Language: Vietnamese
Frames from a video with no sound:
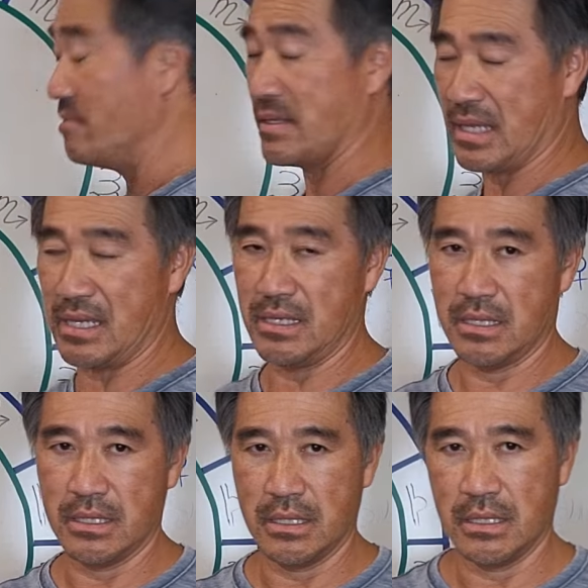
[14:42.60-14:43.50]
hướng mình đi
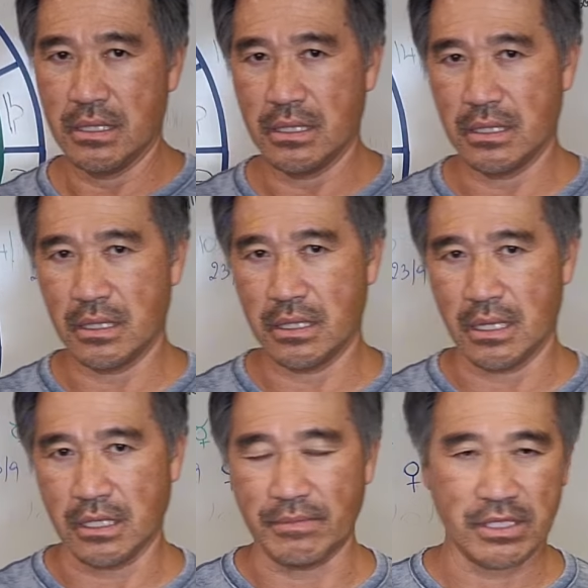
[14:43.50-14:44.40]

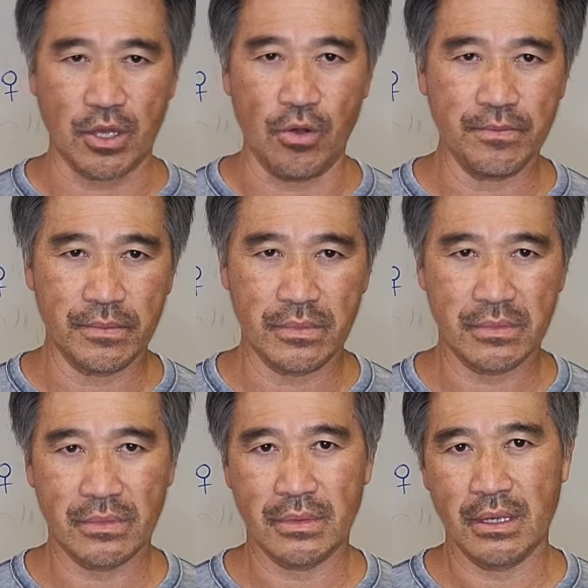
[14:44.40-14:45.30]
để cho mình tốt
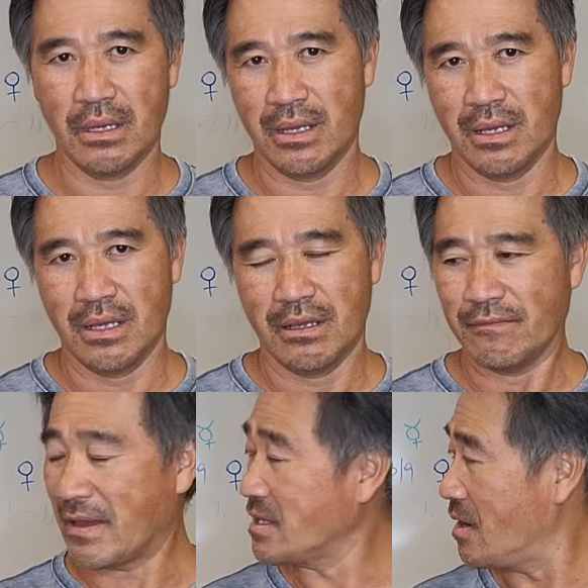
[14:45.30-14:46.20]

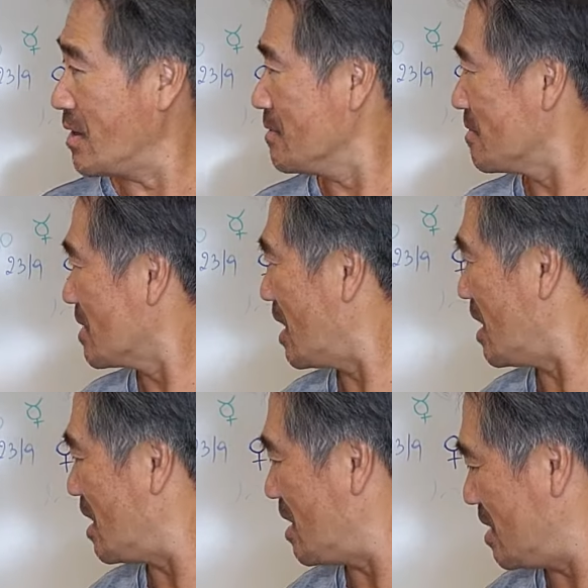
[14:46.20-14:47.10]
vậy thôi
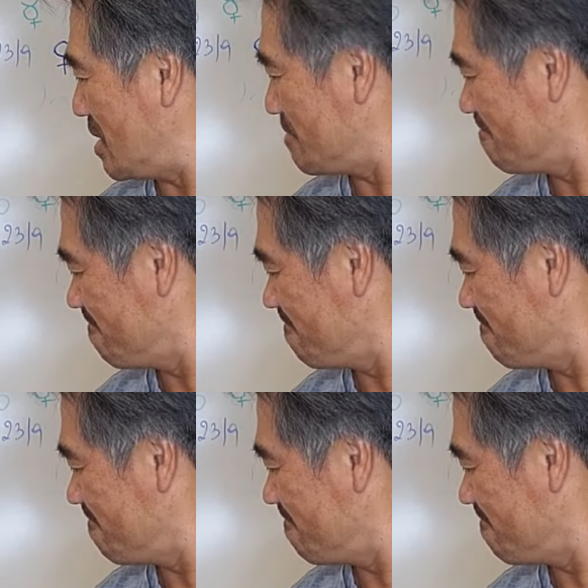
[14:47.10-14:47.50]
uh,